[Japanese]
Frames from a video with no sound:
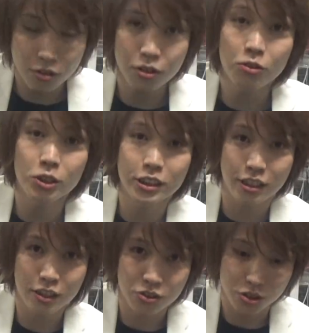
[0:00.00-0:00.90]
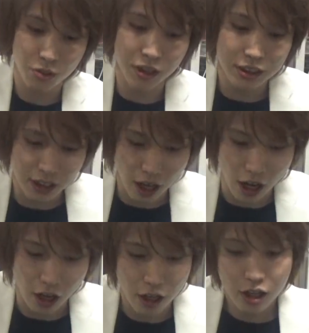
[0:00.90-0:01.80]
このようにして作りまし
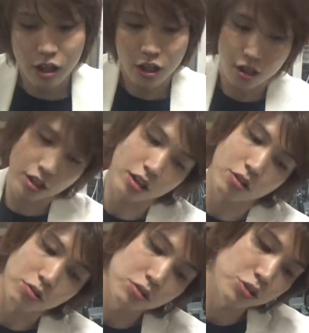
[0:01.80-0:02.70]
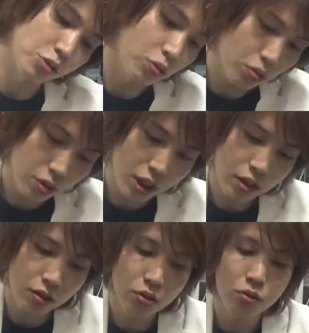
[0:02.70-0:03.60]
た。えー、この超
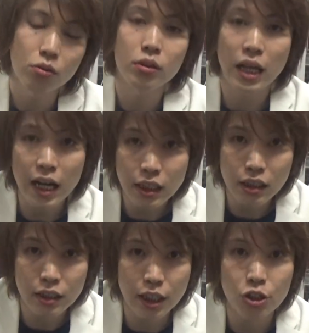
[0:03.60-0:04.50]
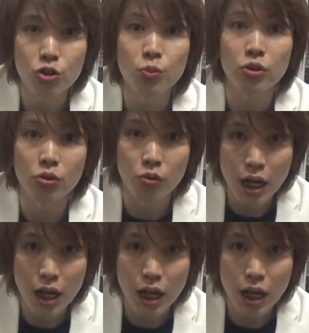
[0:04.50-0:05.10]
伝導体っていうもの